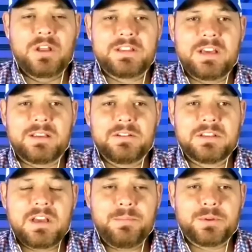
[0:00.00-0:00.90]
decía, ¿sabes
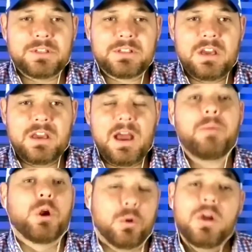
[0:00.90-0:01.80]
qué? Pues es que, ah,
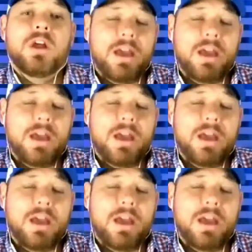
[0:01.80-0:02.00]
bueno,